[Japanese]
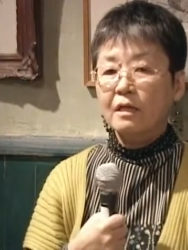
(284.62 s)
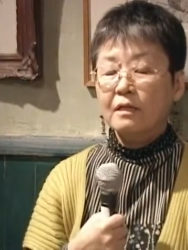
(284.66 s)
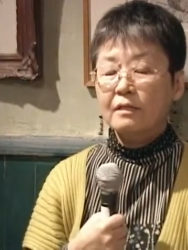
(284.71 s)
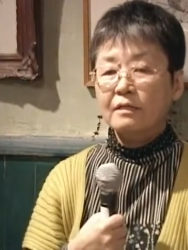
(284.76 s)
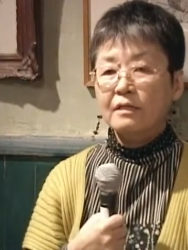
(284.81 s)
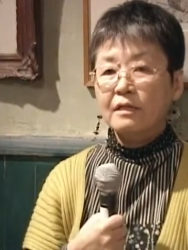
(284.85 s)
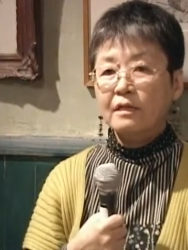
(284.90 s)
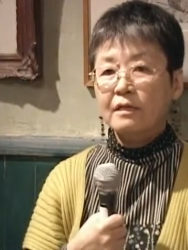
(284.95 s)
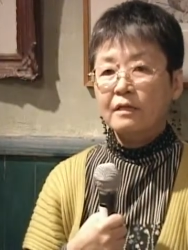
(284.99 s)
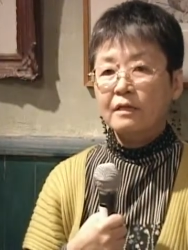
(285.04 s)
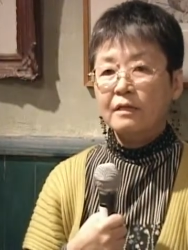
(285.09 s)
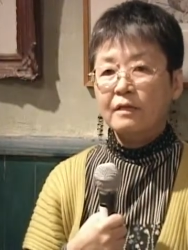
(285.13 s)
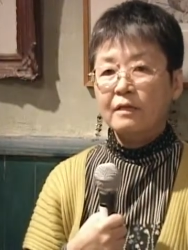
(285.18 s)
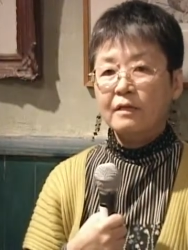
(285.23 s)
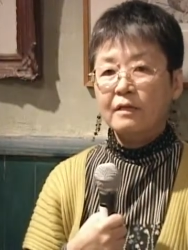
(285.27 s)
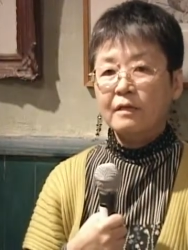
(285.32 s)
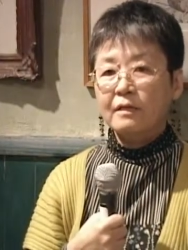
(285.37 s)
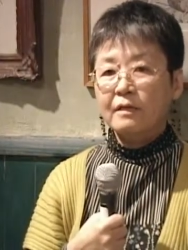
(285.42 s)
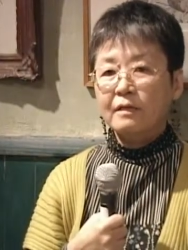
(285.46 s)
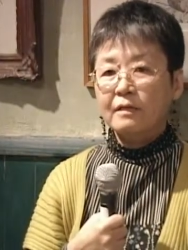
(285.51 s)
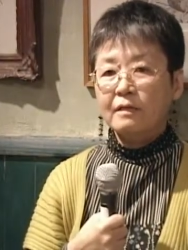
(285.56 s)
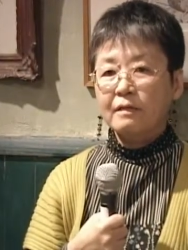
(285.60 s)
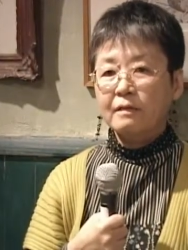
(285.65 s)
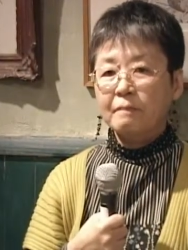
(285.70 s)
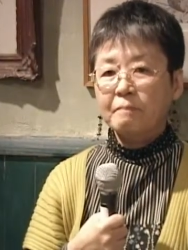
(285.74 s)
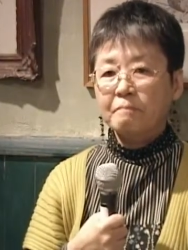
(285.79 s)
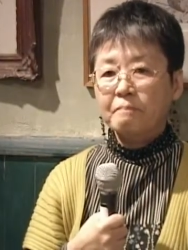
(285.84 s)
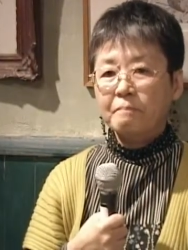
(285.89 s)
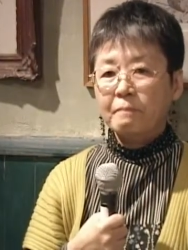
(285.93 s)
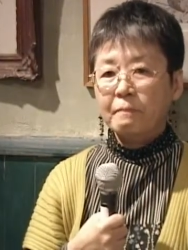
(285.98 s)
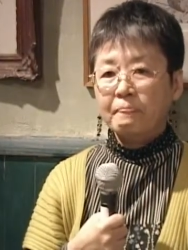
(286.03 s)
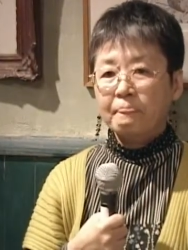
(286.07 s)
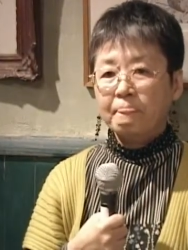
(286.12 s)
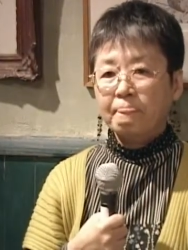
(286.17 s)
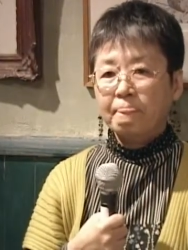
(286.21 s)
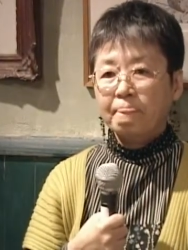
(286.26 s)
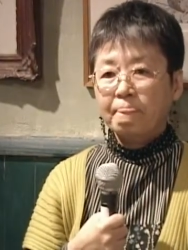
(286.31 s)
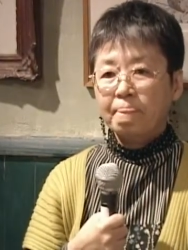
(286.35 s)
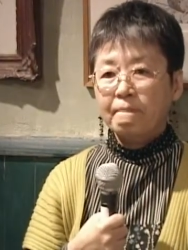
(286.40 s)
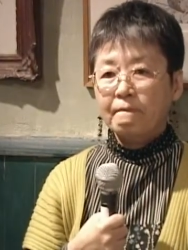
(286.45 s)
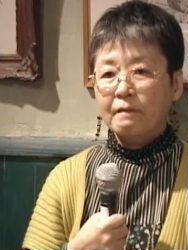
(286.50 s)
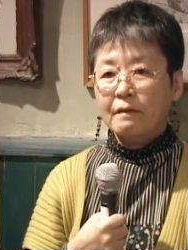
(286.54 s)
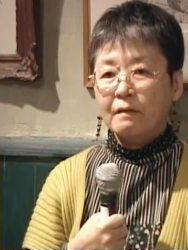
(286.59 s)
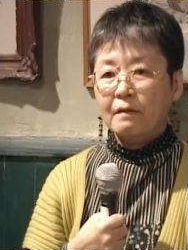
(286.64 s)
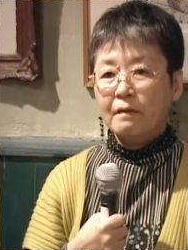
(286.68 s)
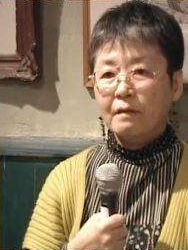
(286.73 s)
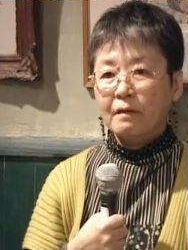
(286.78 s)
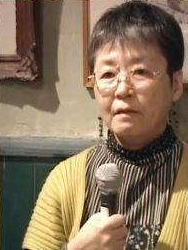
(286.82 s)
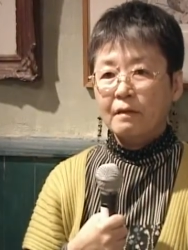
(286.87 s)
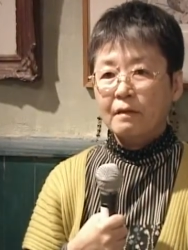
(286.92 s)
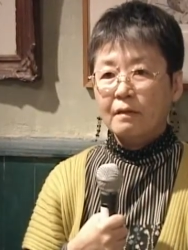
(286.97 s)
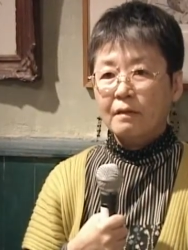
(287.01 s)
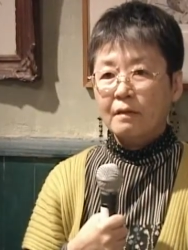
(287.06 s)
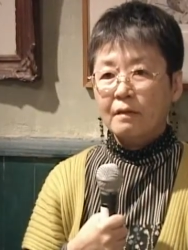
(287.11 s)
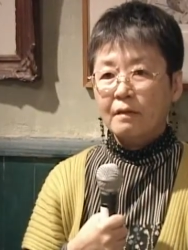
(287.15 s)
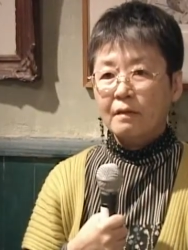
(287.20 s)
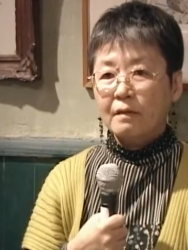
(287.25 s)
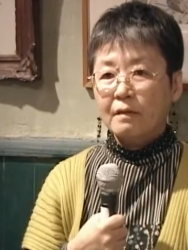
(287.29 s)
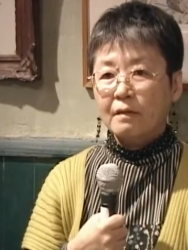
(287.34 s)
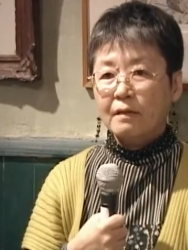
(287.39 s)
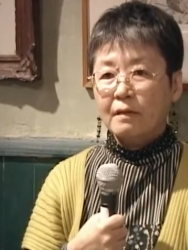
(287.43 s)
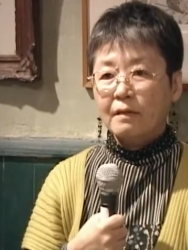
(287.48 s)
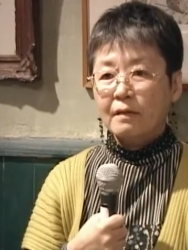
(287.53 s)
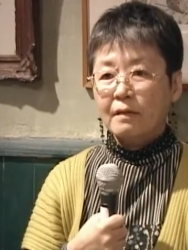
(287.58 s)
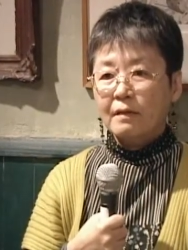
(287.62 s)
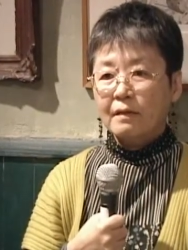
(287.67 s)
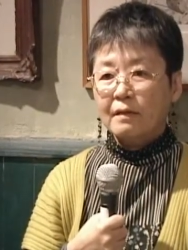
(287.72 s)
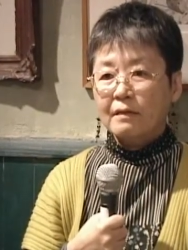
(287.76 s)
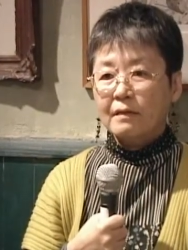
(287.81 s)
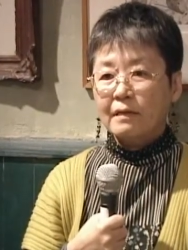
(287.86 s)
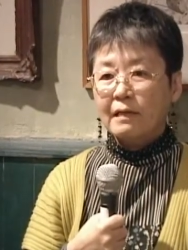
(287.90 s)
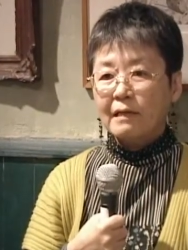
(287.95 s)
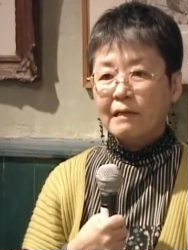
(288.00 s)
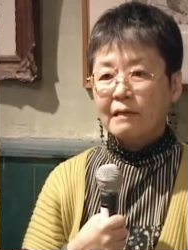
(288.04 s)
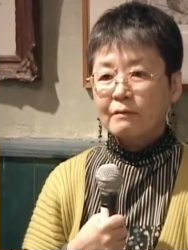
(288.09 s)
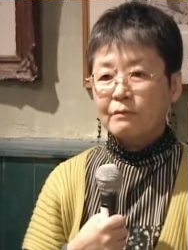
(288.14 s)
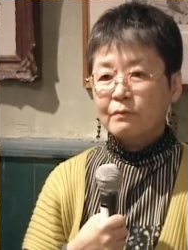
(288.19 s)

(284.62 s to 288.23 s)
で、えー、